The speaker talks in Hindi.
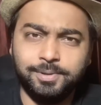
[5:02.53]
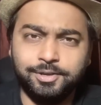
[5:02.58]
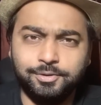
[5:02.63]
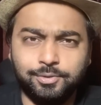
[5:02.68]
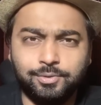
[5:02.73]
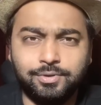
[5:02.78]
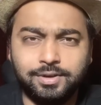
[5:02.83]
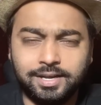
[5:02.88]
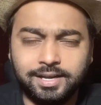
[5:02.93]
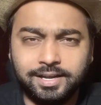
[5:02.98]
भी
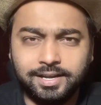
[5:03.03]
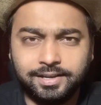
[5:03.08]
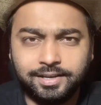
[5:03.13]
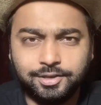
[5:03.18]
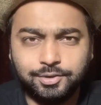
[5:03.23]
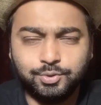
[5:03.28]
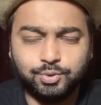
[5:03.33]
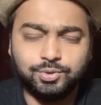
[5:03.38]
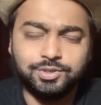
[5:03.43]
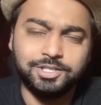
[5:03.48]
हो गए हैं कि
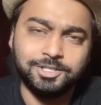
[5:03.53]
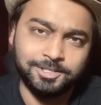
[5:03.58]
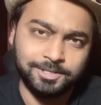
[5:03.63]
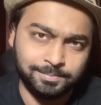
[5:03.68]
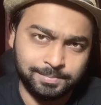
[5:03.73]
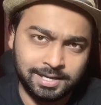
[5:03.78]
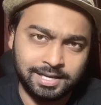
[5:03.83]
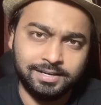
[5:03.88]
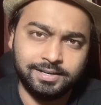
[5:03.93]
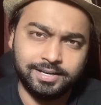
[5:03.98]
जो चीज़ें
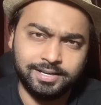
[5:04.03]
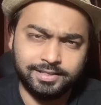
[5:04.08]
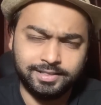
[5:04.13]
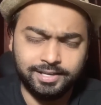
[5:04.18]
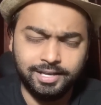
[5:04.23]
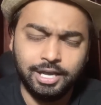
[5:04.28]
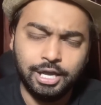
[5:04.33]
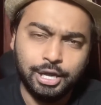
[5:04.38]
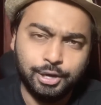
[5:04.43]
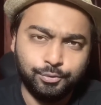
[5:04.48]
मांग रहे
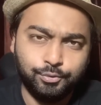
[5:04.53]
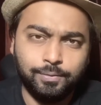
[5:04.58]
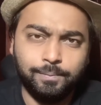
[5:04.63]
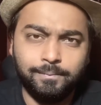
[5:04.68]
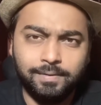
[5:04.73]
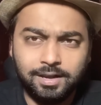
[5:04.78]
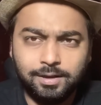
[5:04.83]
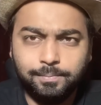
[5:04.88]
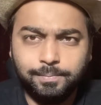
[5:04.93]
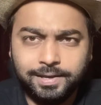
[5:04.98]
थे वो
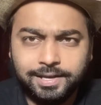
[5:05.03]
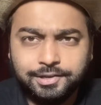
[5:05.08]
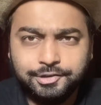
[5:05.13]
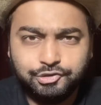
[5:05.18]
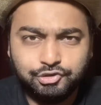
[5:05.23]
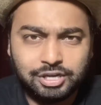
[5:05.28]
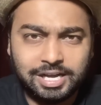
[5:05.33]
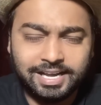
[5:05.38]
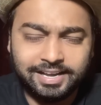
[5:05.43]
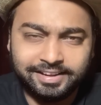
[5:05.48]
मिल भी
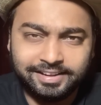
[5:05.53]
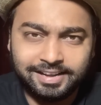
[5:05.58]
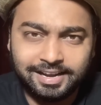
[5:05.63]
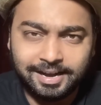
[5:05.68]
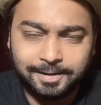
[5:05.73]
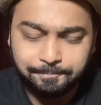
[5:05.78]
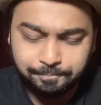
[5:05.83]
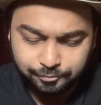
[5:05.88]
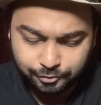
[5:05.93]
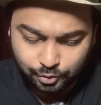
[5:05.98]

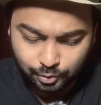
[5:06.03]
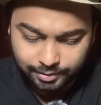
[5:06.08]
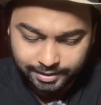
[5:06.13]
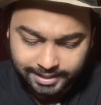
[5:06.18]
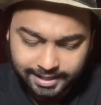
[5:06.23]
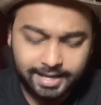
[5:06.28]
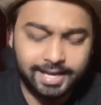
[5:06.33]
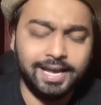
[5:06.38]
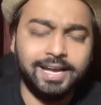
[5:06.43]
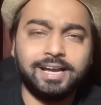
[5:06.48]
जाएगा तो
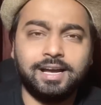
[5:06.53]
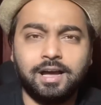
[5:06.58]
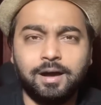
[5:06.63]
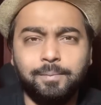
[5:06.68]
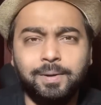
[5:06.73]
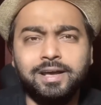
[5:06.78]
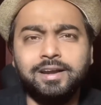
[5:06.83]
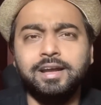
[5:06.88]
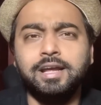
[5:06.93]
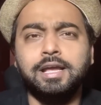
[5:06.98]
ये है
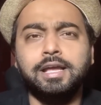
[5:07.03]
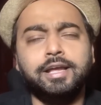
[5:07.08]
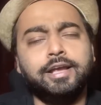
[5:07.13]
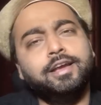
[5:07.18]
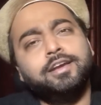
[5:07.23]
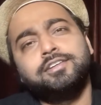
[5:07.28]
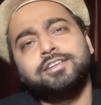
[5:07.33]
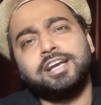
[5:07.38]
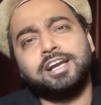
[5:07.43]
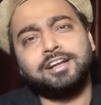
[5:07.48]
खबर
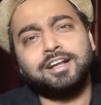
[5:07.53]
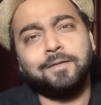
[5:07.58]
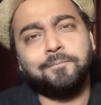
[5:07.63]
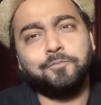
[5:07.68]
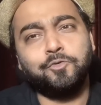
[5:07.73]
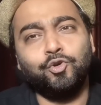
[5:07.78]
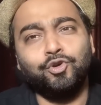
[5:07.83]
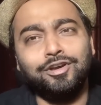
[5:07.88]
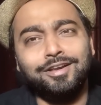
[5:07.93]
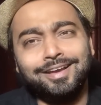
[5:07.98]
एशिया कप
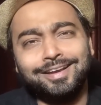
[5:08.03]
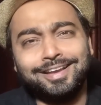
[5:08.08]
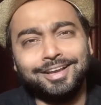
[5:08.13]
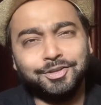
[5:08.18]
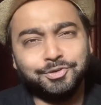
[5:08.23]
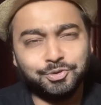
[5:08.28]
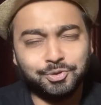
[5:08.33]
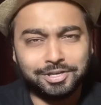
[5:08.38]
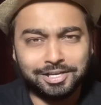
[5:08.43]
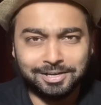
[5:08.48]
को लेके
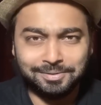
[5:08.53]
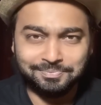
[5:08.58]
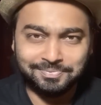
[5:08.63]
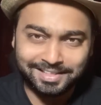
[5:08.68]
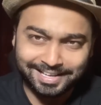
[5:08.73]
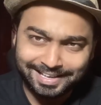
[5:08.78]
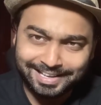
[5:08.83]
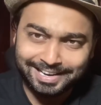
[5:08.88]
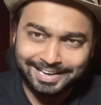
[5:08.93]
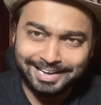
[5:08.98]
जो कि हम
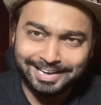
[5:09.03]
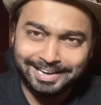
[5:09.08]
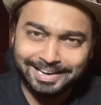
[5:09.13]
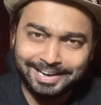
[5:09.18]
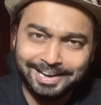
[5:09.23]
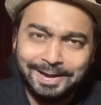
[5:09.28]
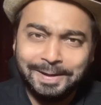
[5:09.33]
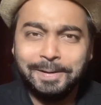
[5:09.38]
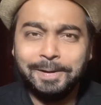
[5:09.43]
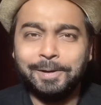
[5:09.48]
दे रहे
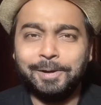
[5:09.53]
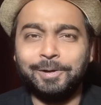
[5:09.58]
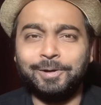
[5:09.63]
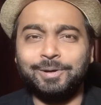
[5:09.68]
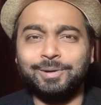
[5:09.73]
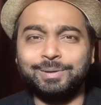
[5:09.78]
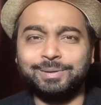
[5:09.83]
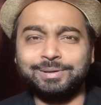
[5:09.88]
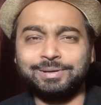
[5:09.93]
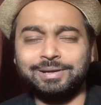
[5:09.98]
हैं
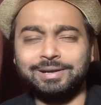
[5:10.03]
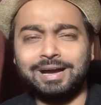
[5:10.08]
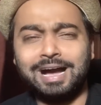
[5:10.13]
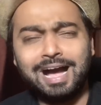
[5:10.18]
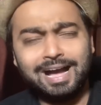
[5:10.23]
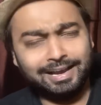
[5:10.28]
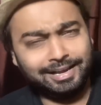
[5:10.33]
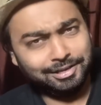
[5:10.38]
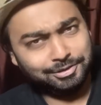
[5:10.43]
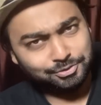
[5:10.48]
और
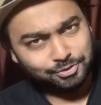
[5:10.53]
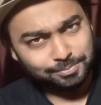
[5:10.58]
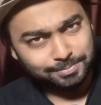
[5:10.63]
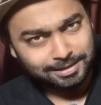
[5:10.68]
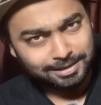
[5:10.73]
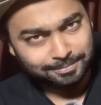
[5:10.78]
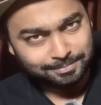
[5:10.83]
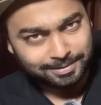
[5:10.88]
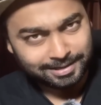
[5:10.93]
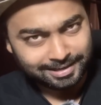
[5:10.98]
आगे जो भी
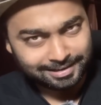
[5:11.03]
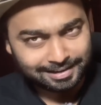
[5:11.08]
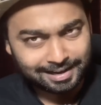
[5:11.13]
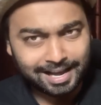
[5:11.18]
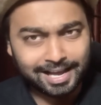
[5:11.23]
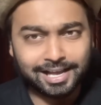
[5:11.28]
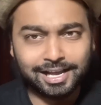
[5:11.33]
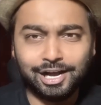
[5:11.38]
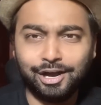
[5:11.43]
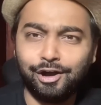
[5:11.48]
अपडेट
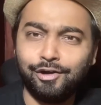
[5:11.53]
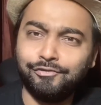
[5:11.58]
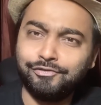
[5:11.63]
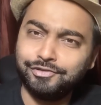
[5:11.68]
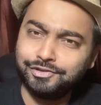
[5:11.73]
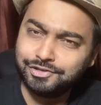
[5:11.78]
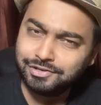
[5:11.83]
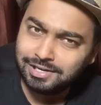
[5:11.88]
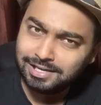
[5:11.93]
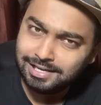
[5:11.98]
आएगा
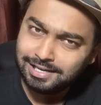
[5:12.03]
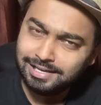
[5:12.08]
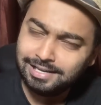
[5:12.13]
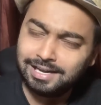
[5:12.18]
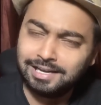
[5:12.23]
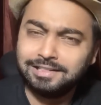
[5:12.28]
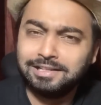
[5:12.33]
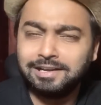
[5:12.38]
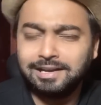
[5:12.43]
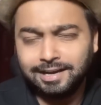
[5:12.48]
ऑफिशियली
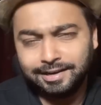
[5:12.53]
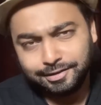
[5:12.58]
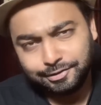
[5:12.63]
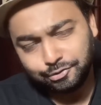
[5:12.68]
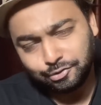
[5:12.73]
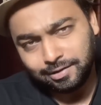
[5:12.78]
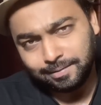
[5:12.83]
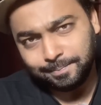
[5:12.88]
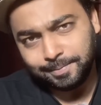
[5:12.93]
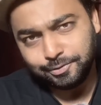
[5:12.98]
आधिकारिक
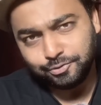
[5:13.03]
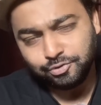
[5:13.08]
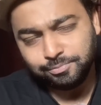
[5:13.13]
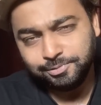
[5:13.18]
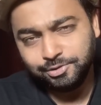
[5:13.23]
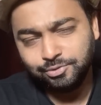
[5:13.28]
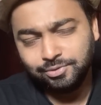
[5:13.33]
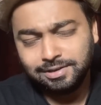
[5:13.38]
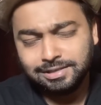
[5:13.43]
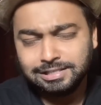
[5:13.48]
तौर पे जो
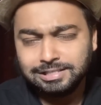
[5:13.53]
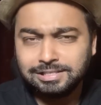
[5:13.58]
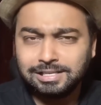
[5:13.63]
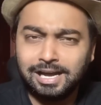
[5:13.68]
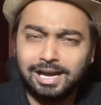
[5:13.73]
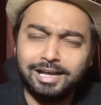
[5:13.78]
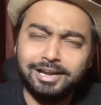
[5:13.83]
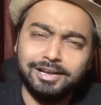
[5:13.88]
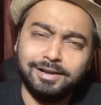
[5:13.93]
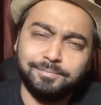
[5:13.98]
भी होगा
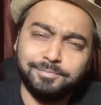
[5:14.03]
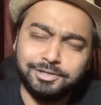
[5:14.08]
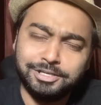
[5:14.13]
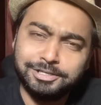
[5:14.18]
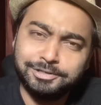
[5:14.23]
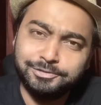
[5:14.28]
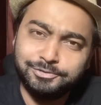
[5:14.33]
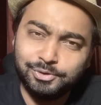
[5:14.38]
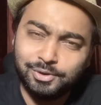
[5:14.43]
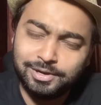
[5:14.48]
सारे
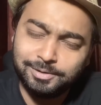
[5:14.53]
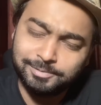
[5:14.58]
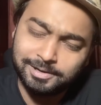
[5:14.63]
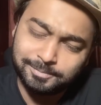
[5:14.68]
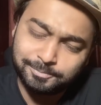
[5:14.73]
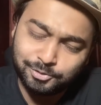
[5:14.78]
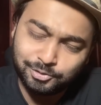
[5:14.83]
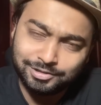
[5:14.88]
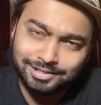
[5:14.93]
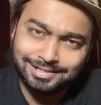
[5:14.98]
अपडेट्स जो है हम
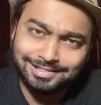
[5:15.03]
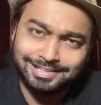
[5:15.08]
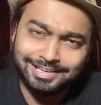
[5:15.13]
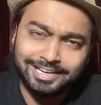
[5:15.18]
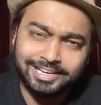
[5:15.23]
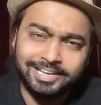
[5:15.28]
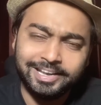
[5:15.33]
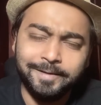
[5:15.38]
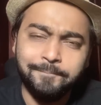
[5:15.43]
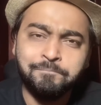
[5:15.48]
आपको देते
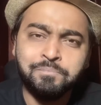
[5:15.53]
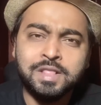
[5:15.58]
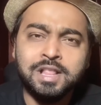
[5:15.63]
रहेंगे